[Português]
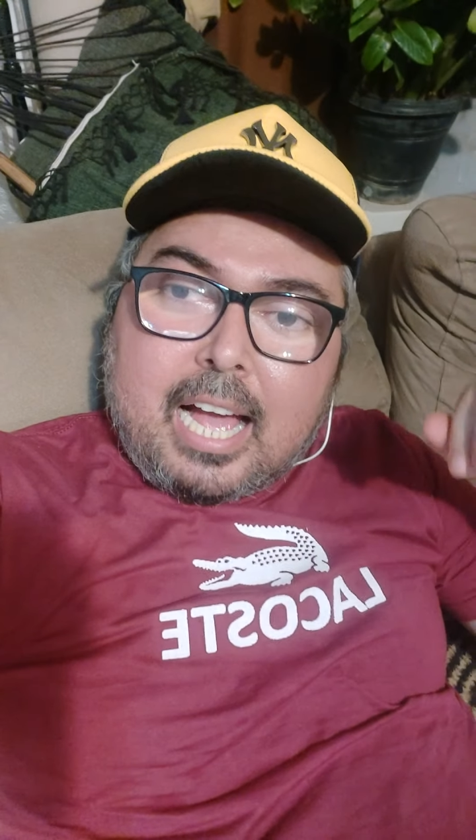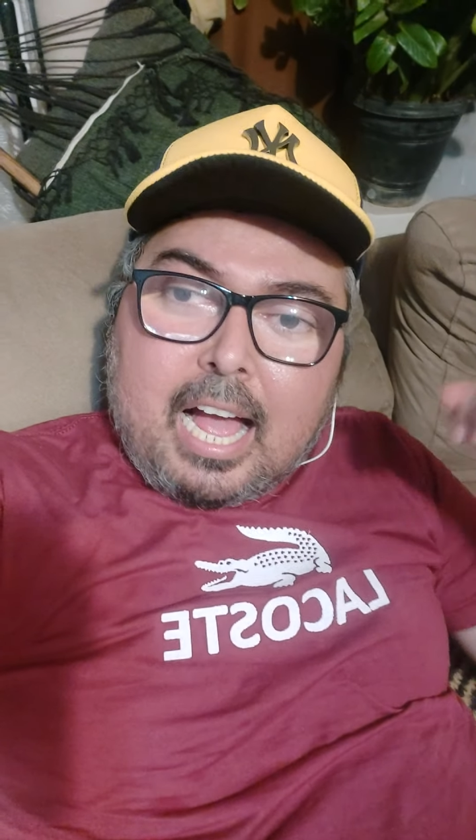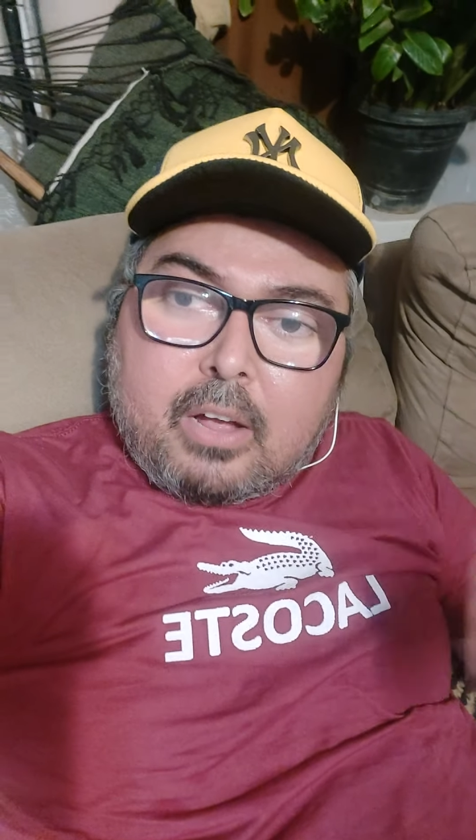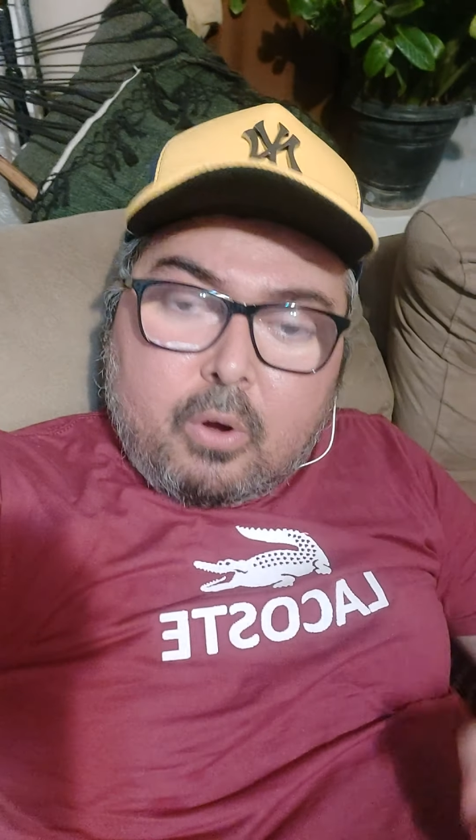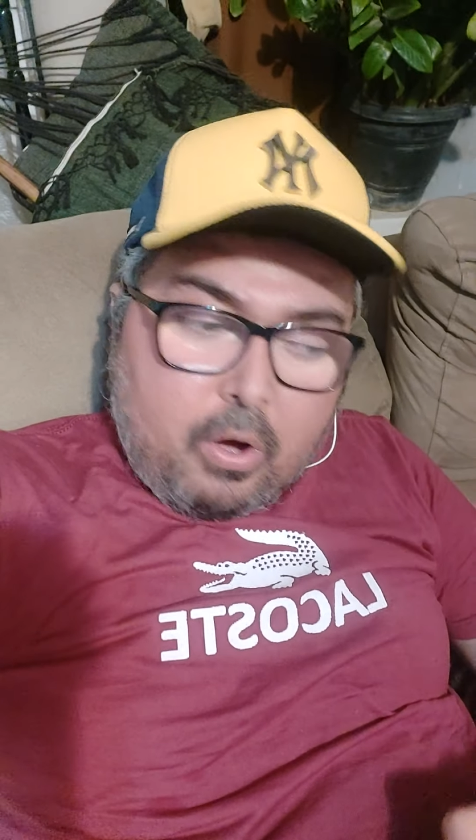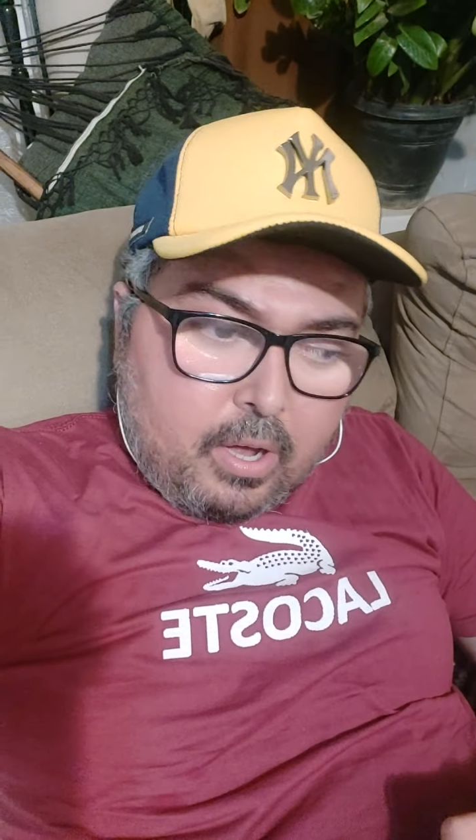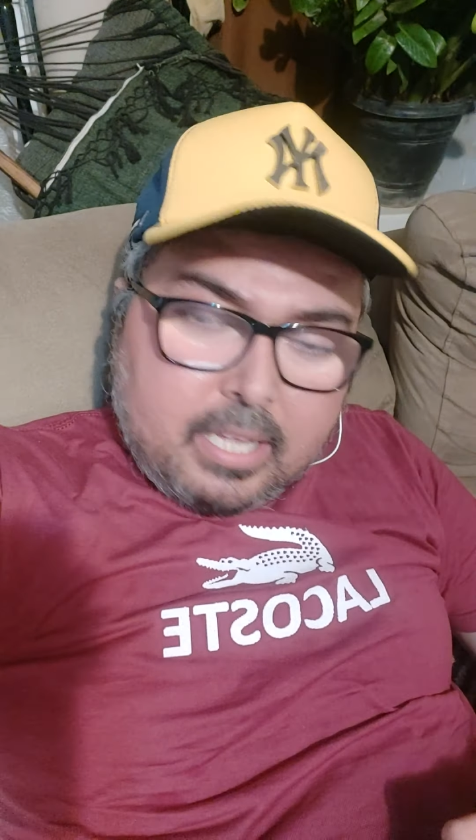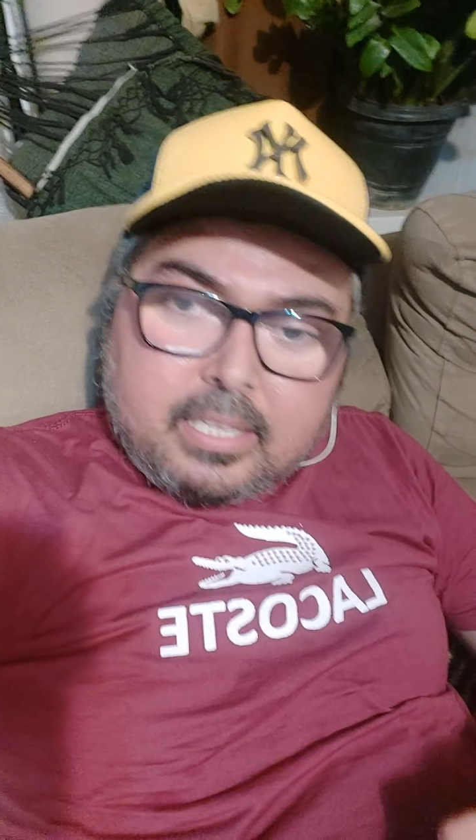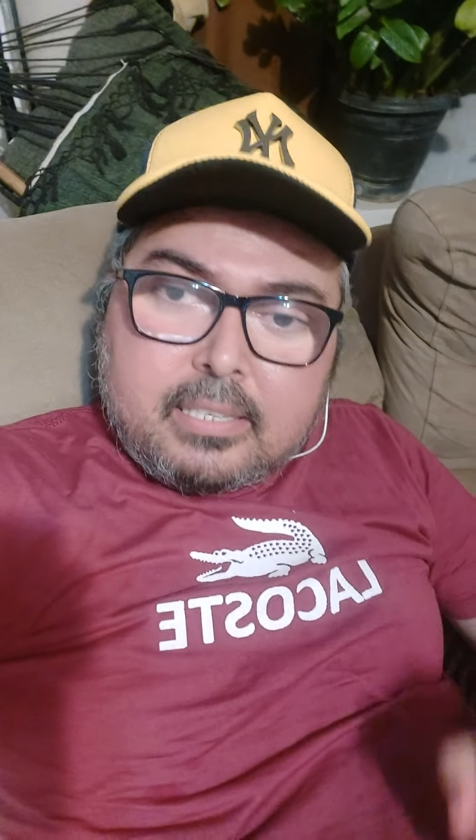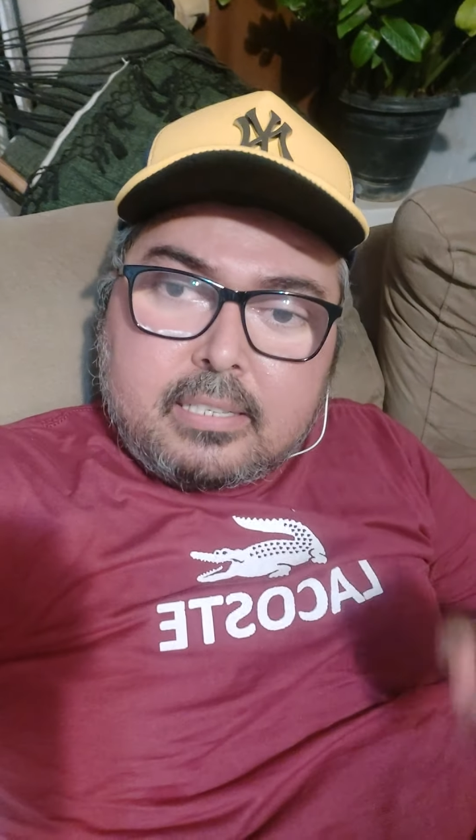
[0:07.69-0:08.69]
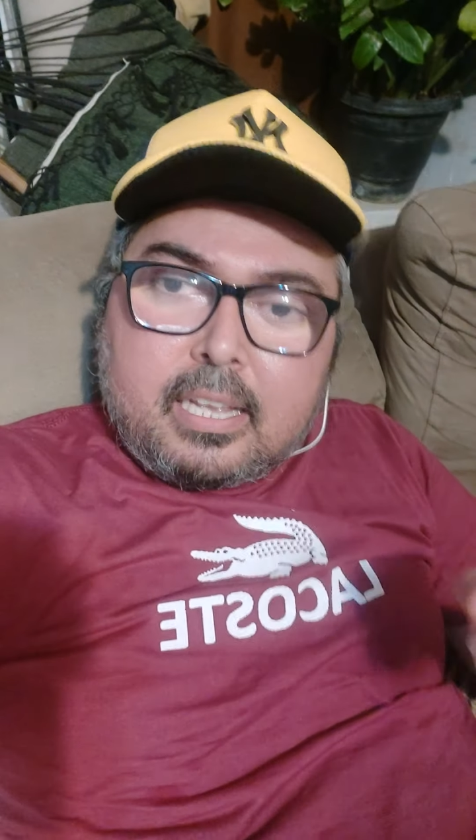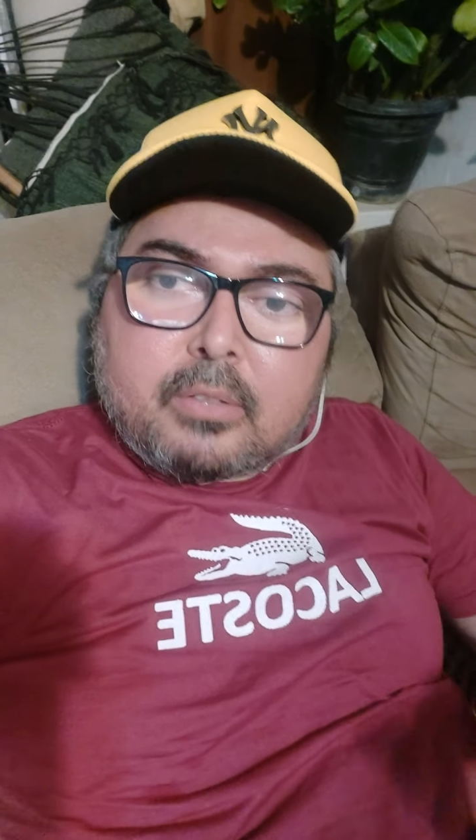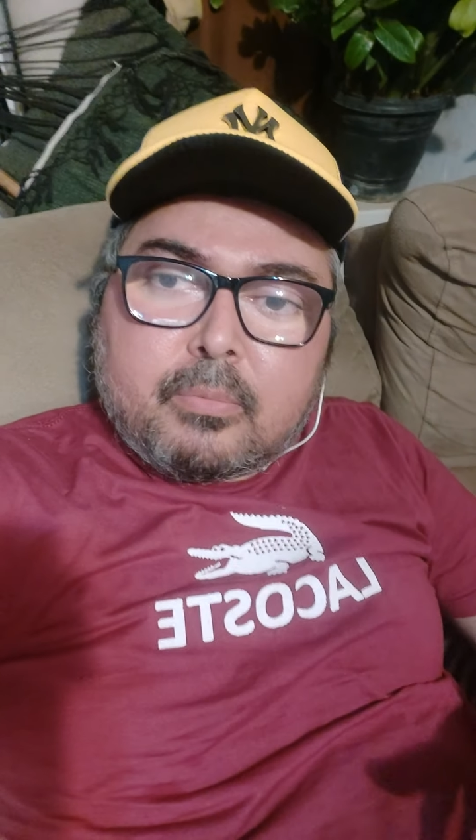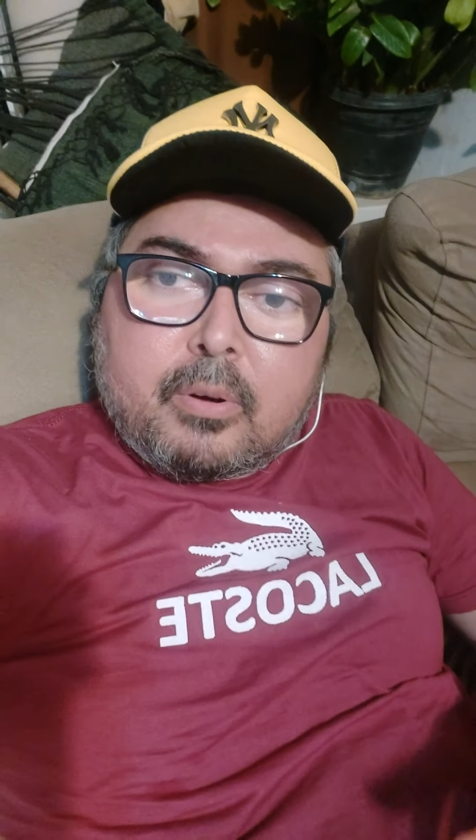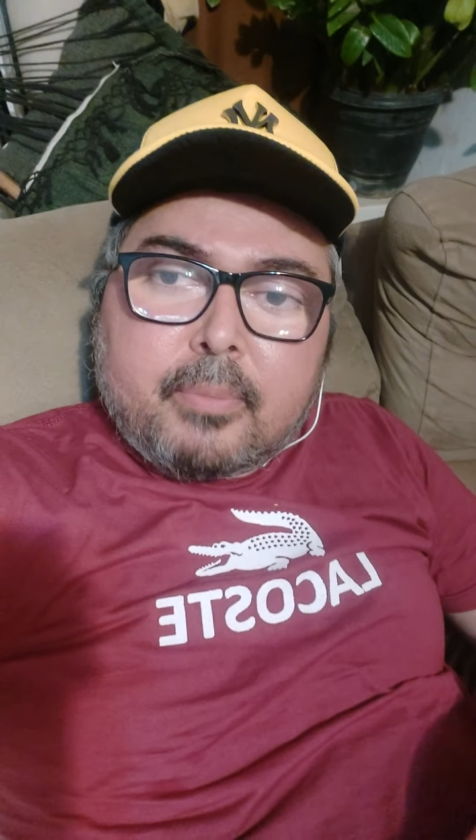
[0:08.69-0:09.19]
agora, nesse
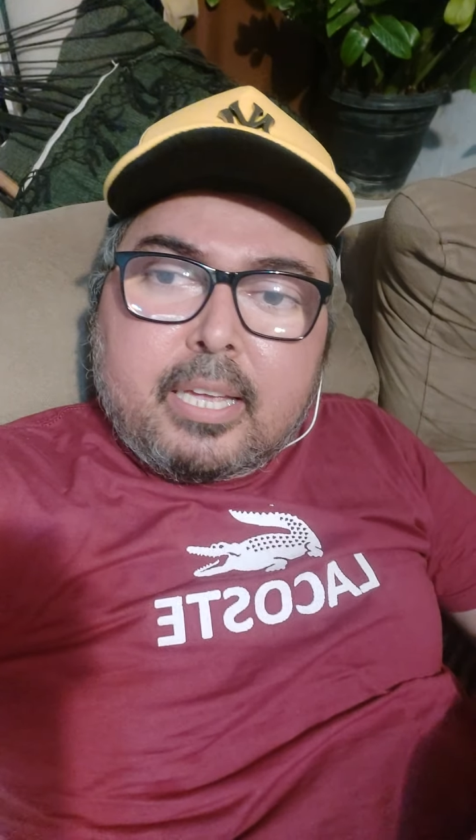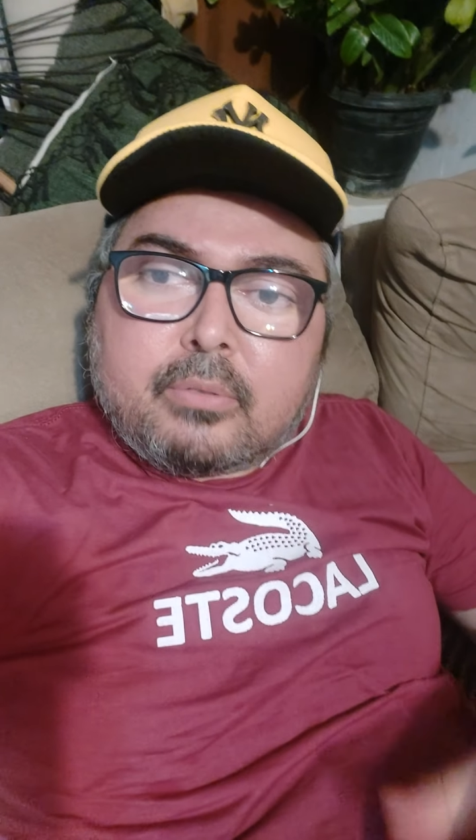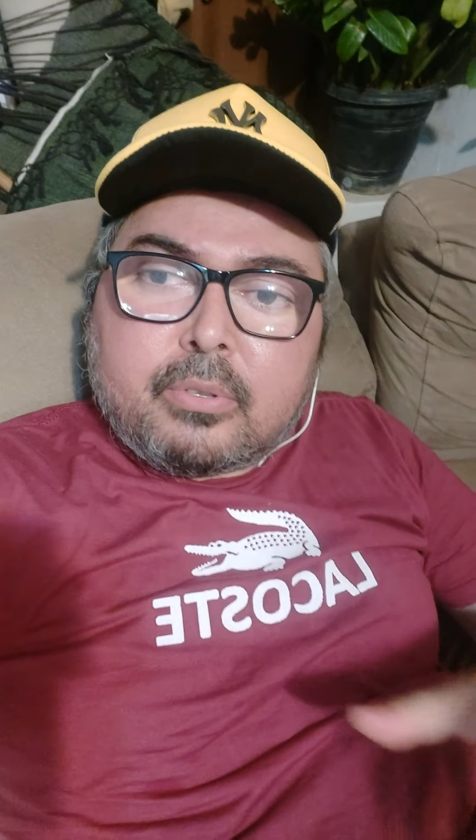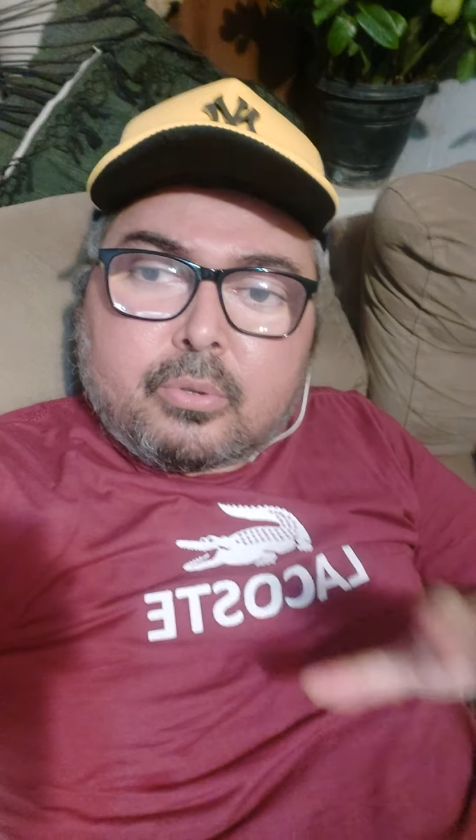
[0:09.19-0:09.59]
exato momento,